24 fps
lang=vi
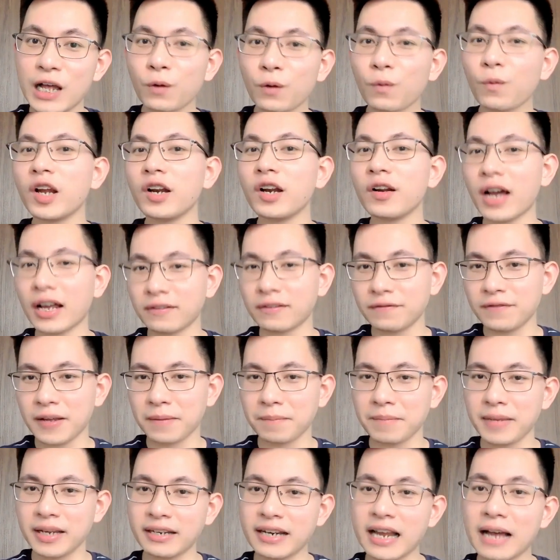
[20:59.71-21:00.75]
quên hẳn việc
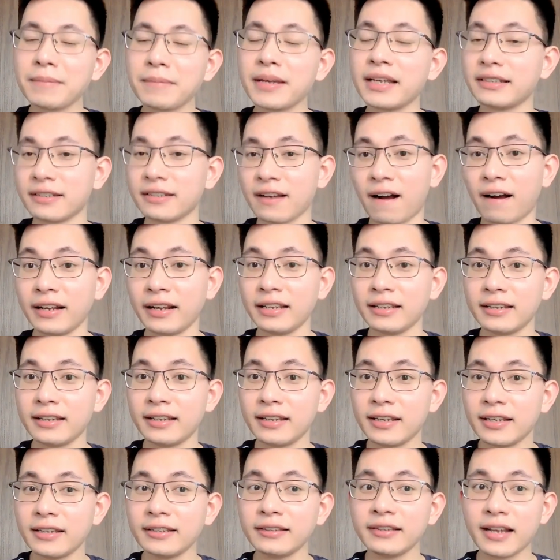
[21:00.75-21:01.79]
mình đang bị trói
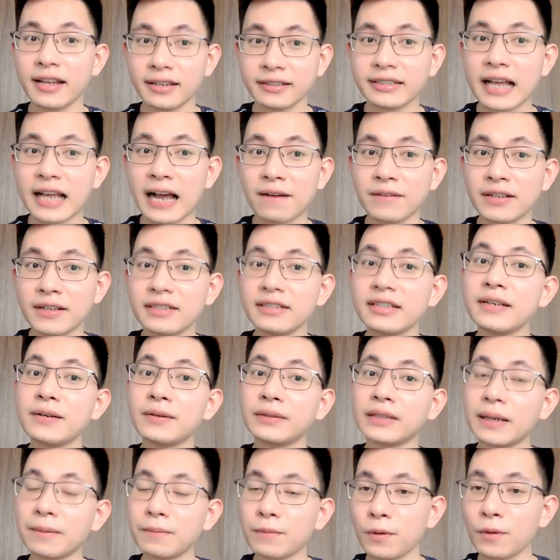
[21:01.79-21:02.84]
tiếng sáo vẫn dìu
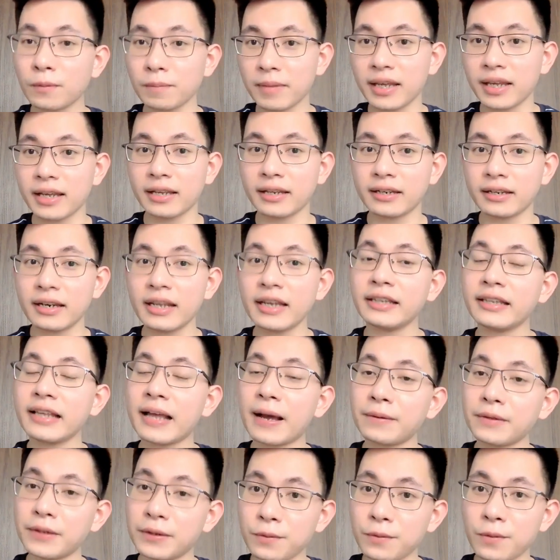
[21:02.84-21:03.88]
tâm hồn mị đi theo những